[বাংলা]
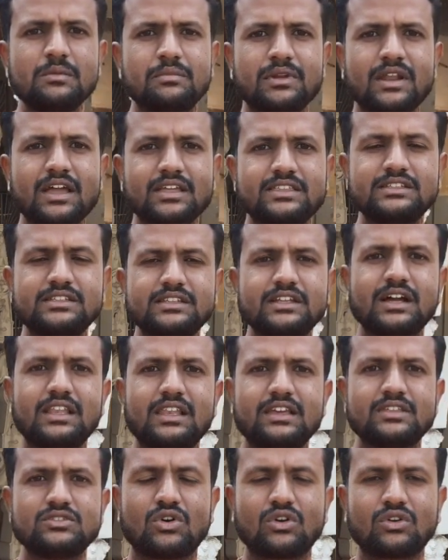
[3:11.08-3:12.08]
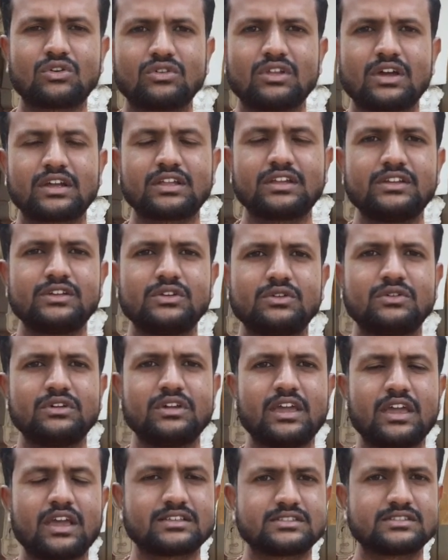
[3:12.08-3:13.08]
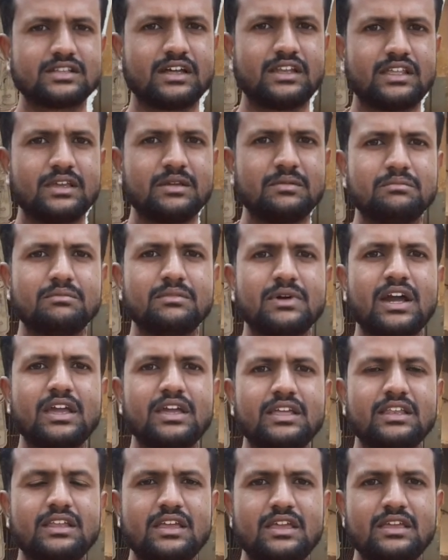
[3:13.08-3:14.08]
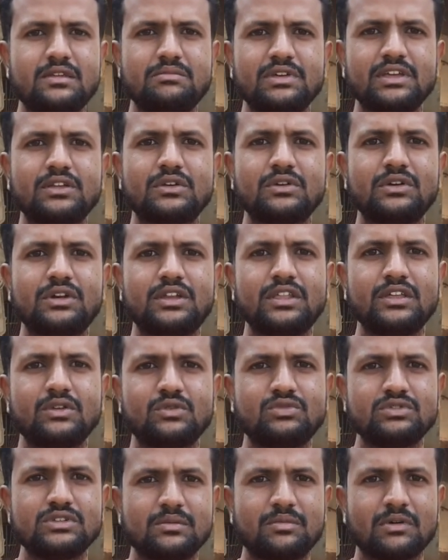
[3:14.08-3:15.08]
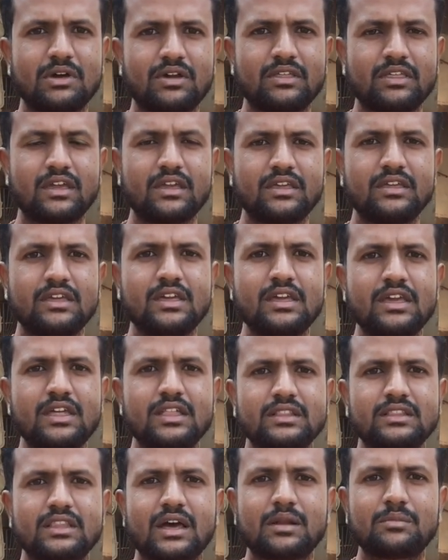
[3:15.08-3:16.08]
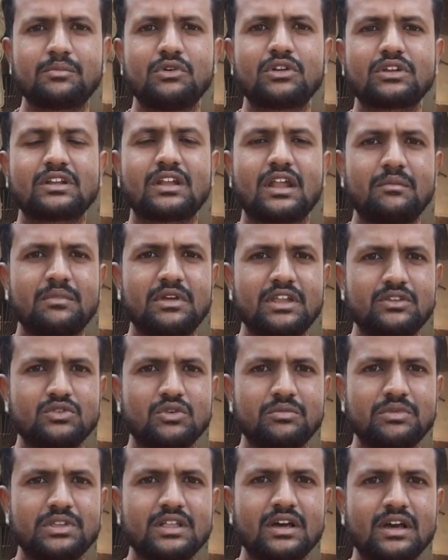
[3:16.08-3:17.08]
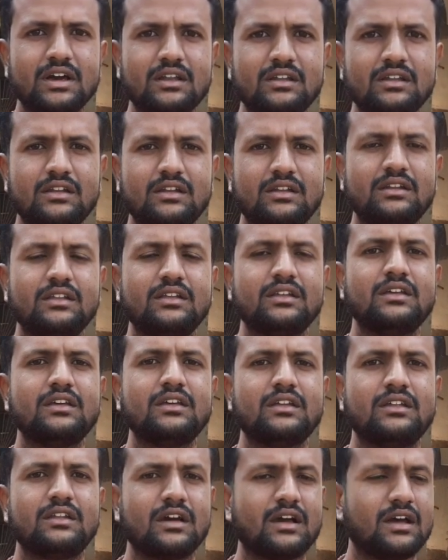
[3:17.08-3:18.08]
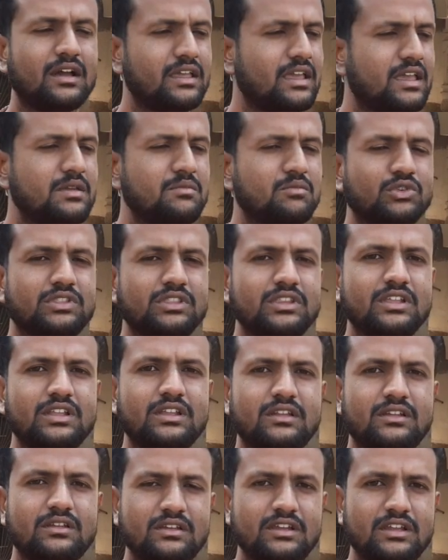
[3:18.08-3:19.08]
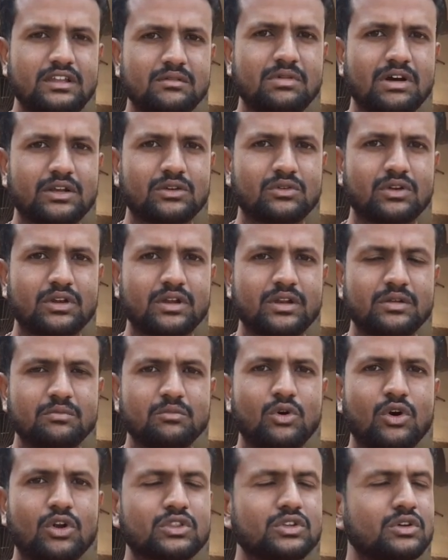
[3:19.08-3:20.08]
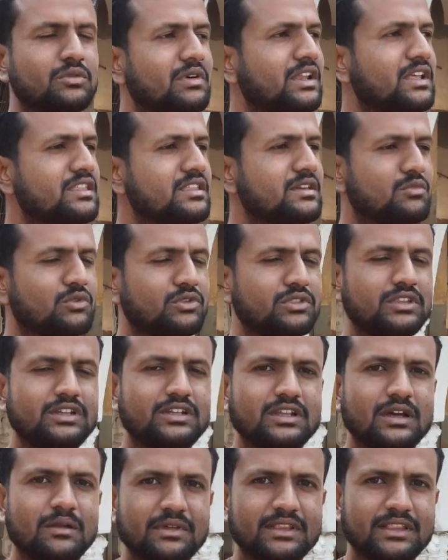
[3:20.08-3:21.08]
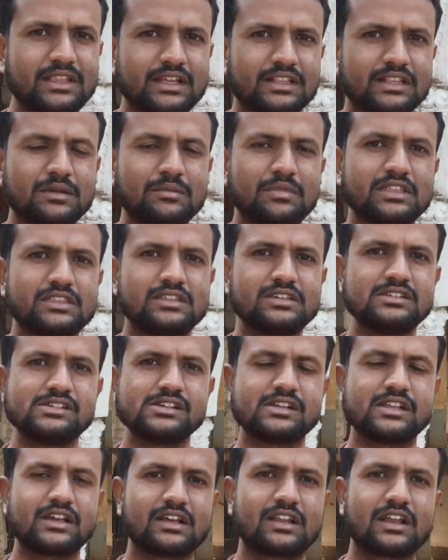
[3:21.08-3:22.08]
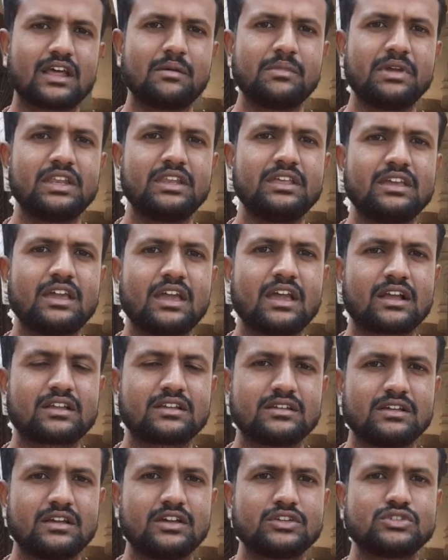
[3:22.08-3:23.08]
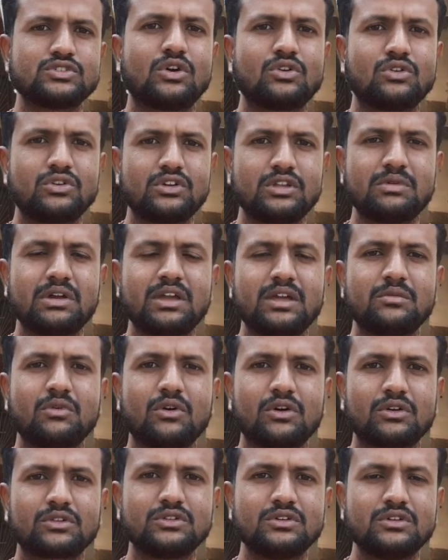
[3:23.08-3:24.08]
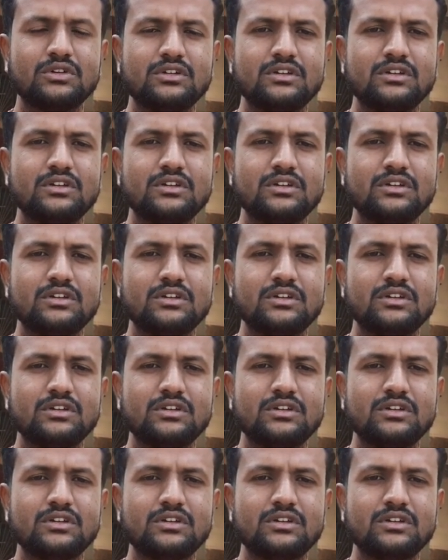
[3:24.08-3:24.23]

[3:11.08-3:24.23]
প্রাচীনকালে জঙ্গলাকীর্ণ এক স্থানে মায়ের এই বিগ্রহটি খুঁজে পাওয়া যায় তারপর গ্রামের জমিদাররা এই মন্দির নির্মাণ করেন বর্তমানে যে মন্দিরটা আমরা দেখতে পাচ্ছি সেটা গ্রামেরই এক শঙ্করী মায়ের ভক্ত